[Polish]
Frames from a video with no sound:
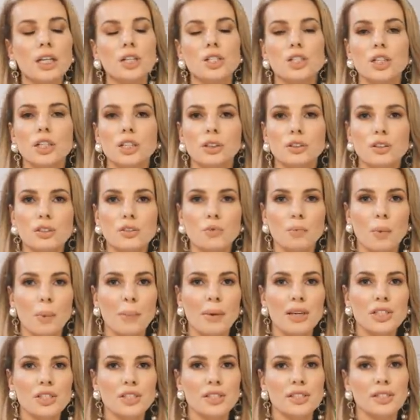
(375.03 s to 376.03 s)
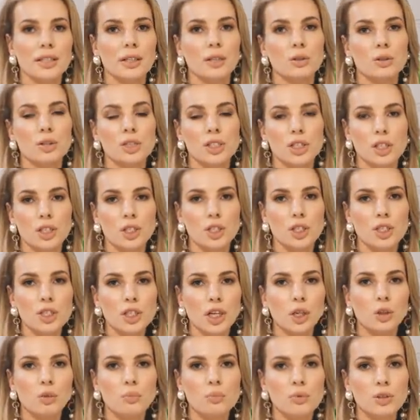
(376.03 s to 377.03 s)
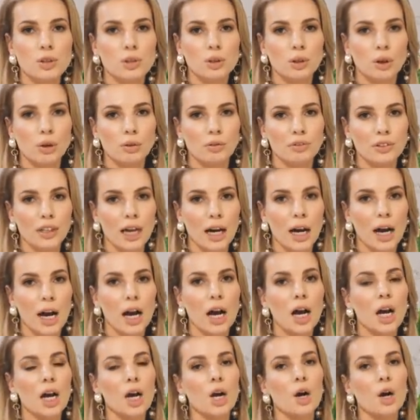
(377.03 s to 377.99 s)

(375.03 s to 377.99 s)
czyli to jest w momencie zagrożenia życia lub zdrowia